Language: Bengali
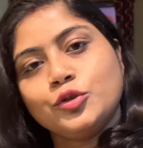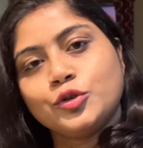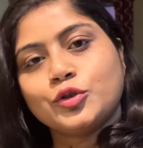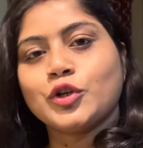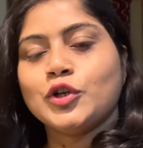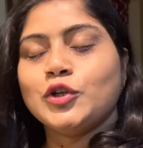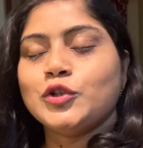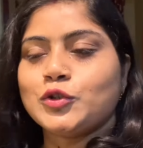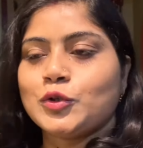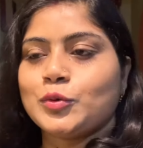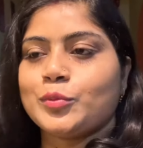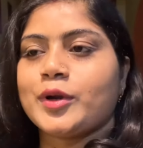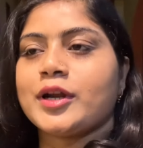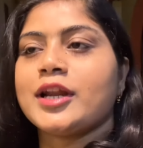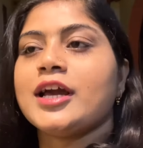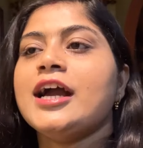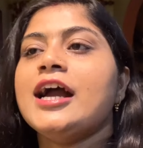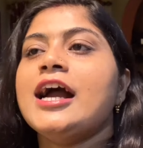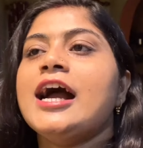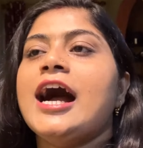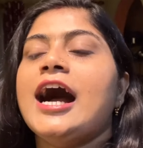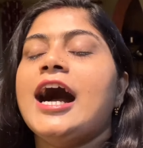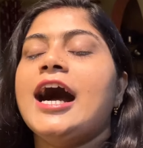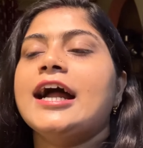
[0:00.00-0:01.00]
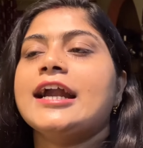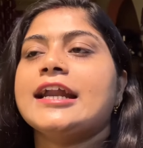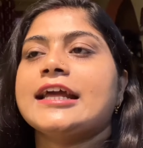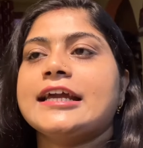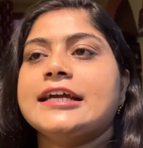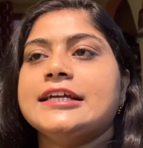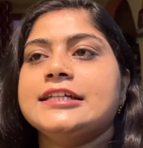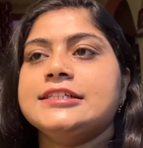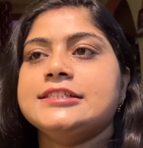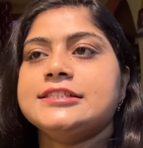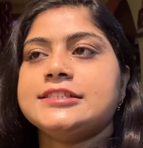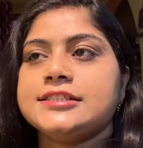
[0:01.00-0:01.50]
দুটোই সমান আর
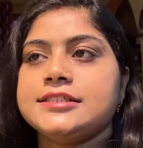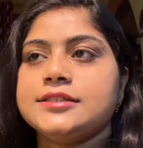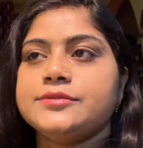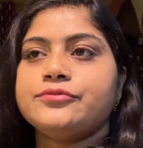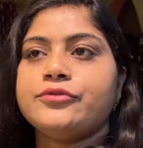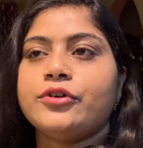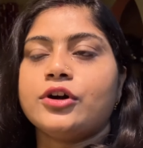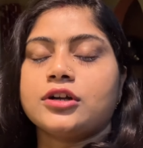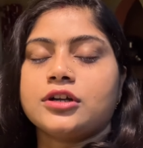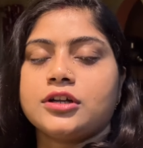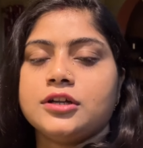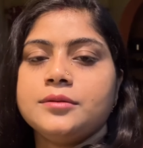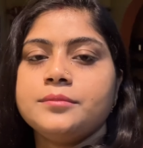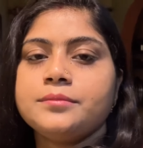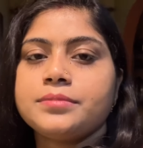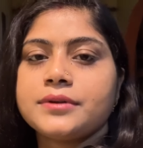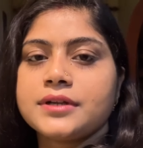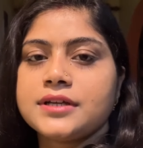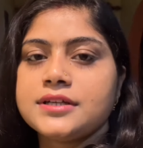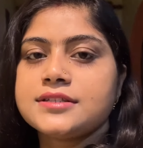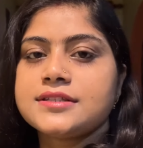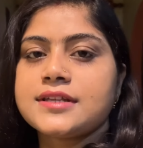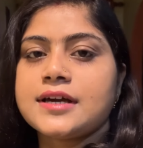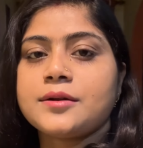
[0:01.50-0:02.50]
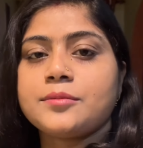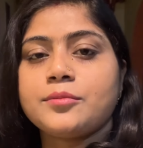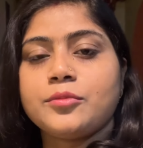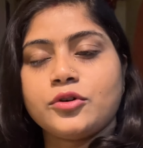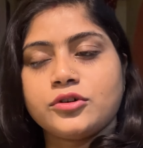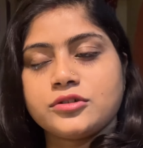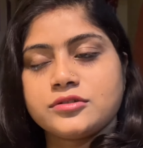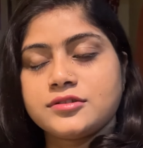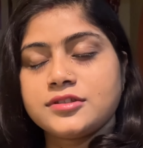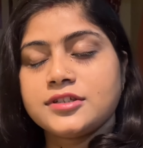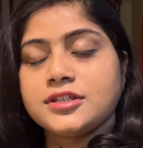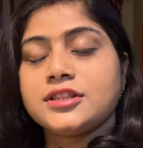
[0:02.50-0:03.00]
এলজির ফোরটিন প্লেস আর
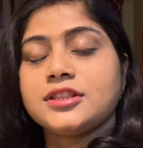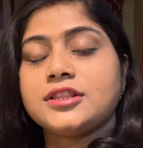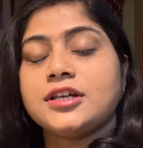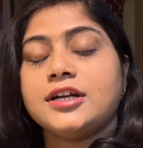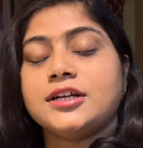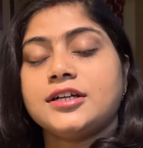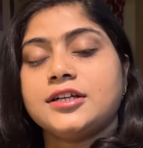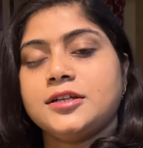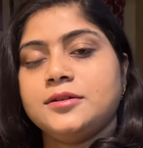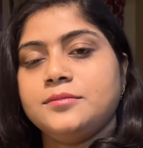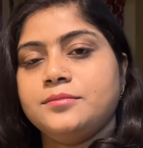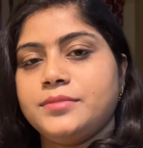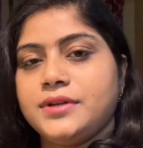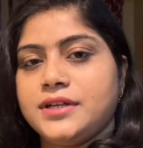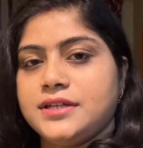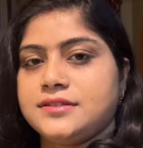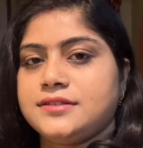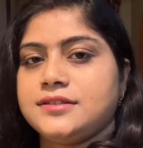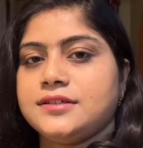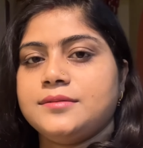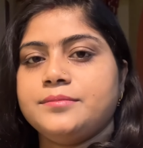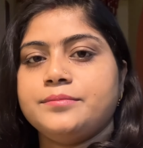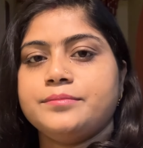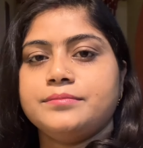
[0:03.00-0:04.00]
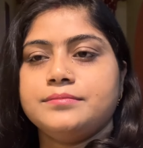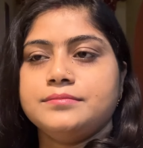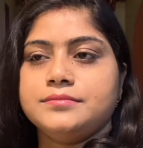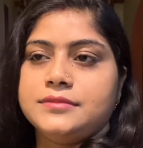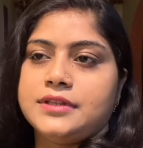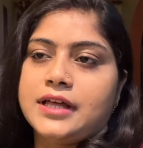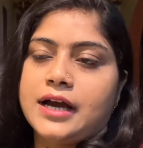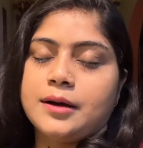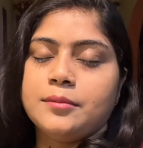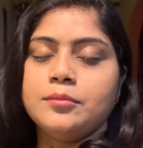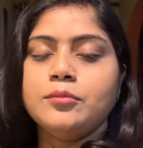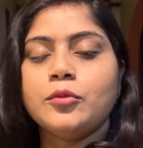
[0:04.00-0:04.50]
বসের থার্টিন প্লেসের
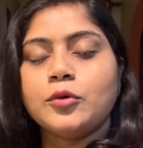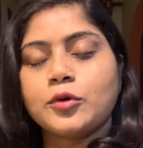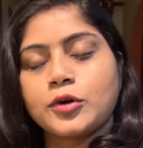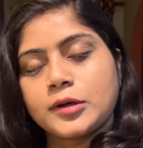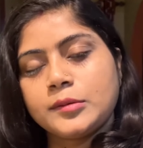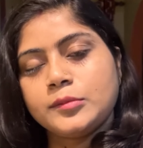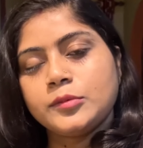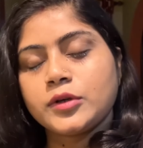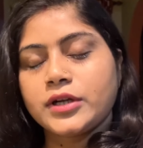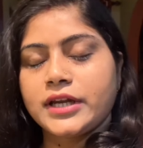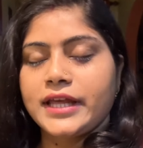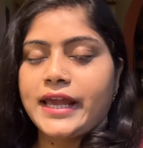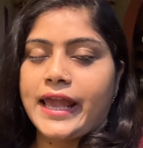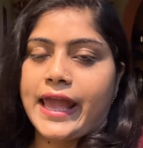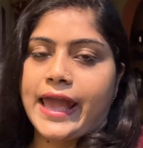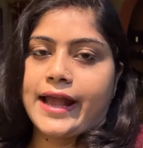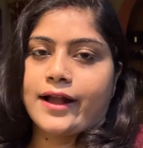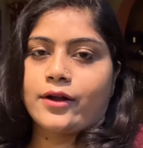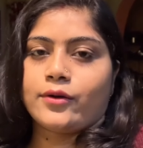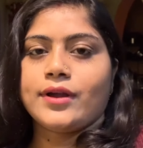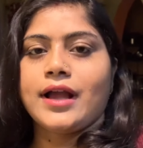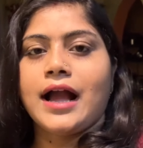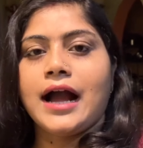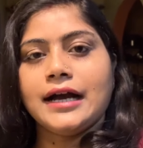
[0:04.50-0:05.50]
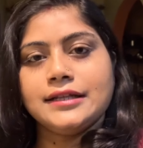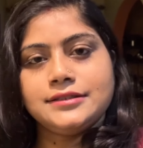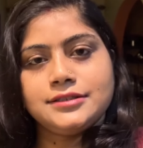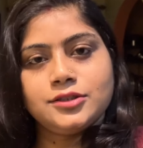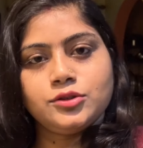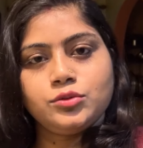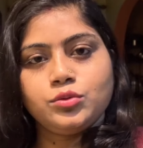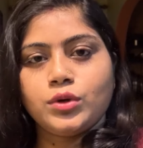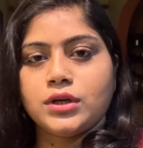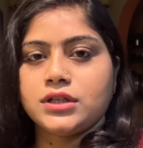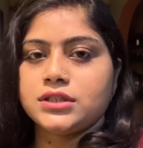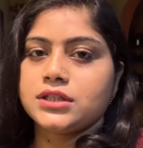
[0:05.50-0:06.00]
দাম মোটামুটি এক ওই
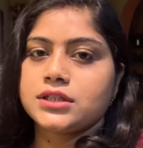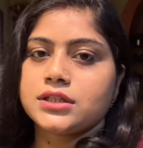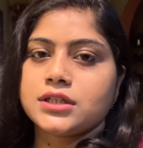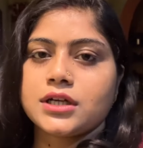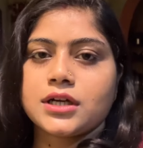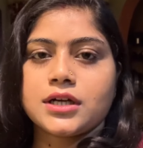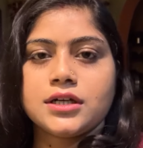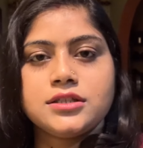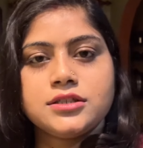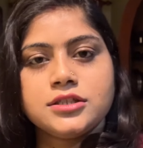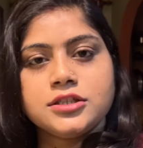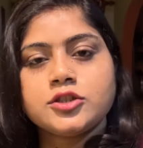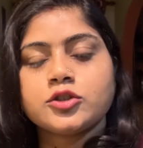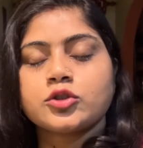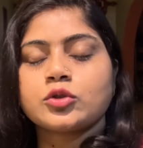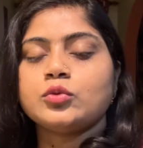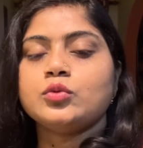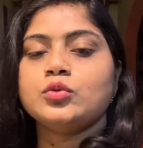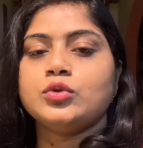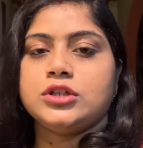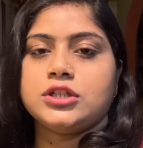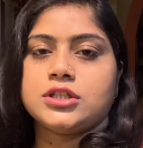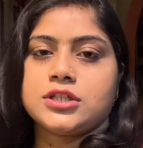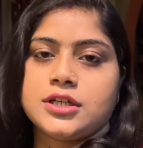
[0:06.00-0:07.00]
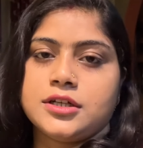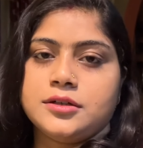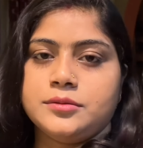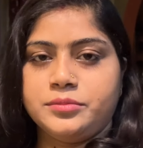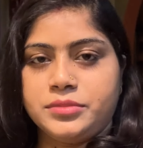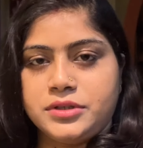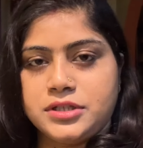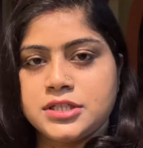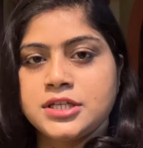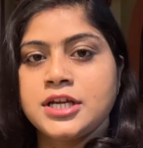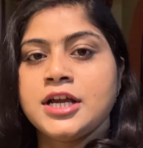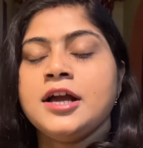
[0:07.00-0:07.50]
হাজার দু হাজার টাকা জাস্ট উনিশ আর
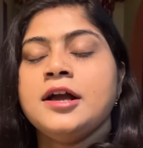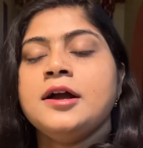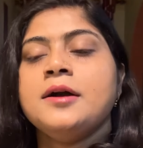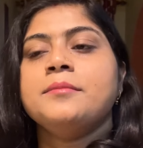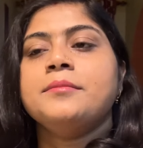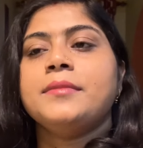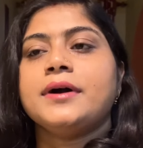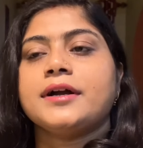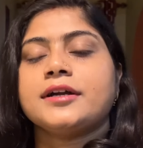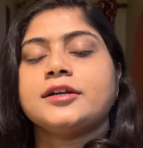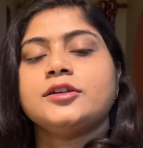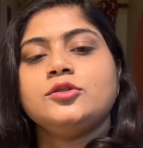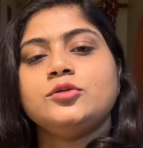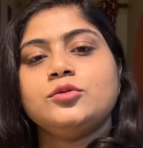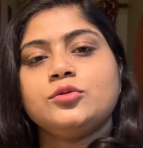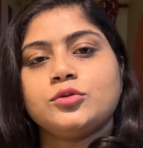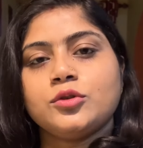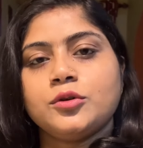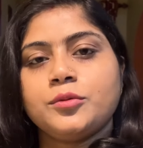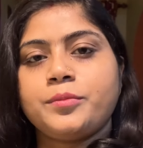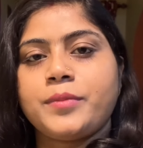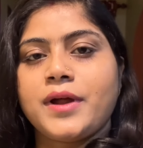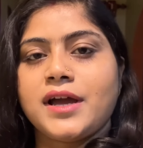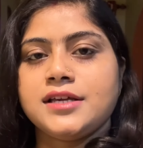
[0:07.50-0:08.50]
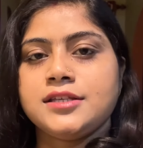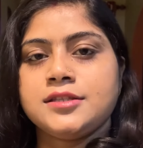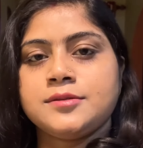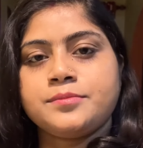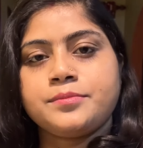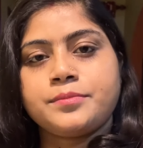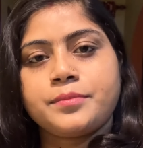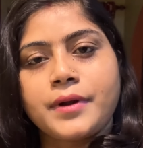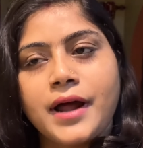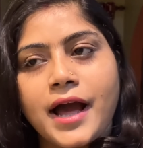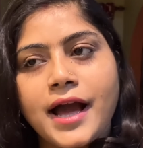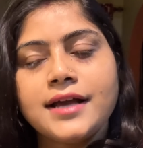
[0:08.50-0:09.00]
বিশ বাকি দুটোর প্রাইস
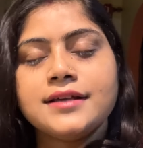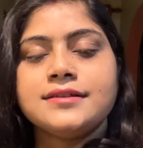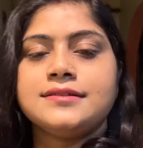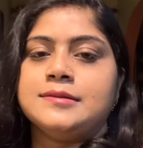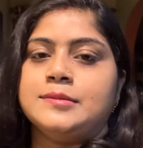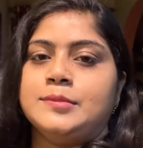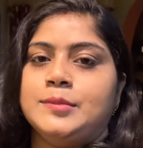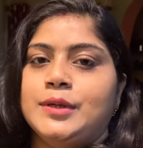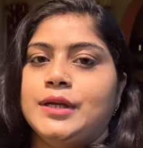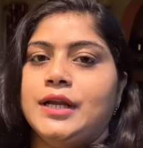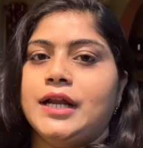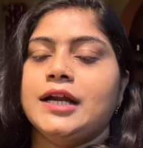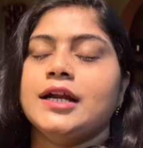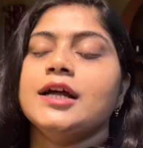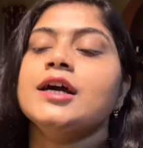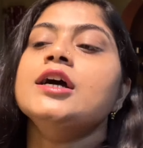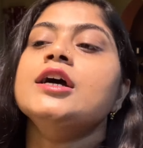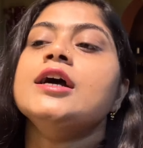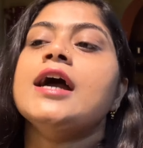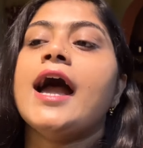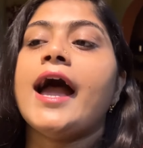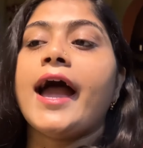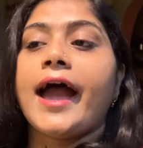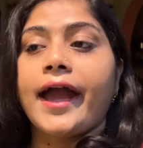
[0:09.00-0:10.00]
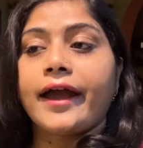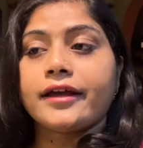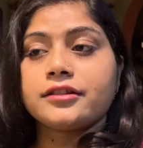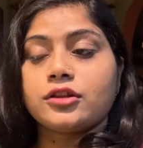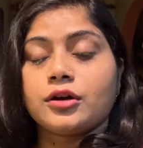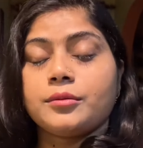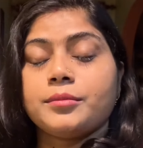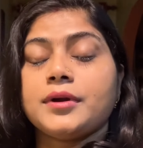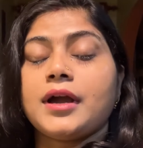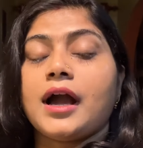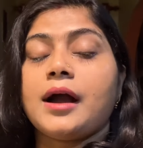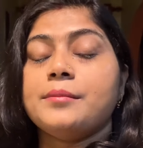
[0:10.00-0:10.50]
প্রায় সিমিলার হ্যাঁ
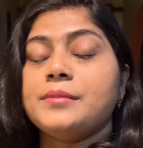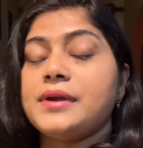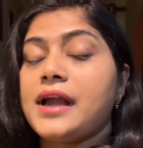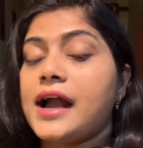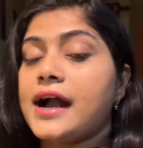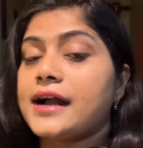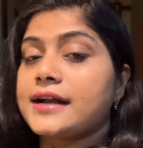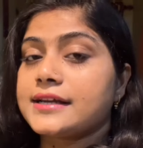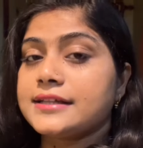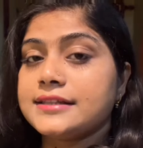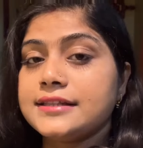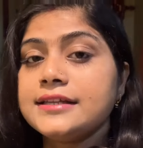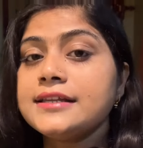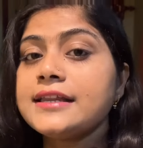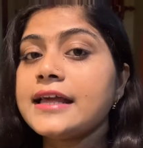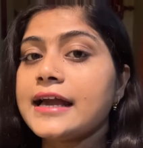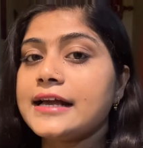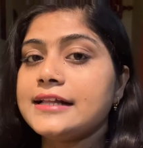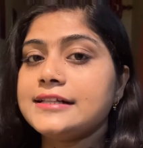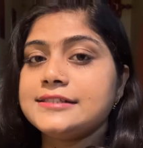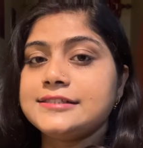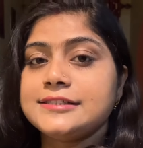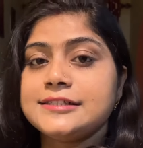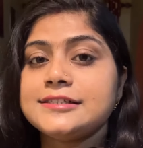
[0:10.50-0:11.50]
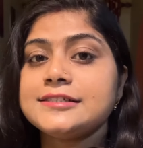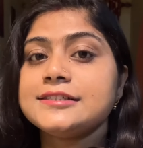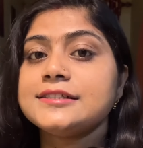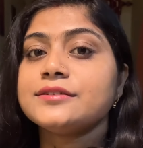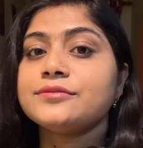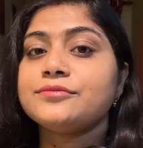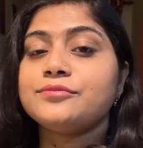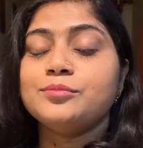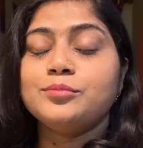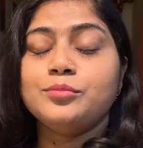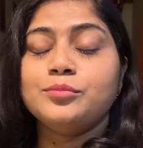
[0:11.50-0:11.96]
তবে আমি আগের দিন এলজির যে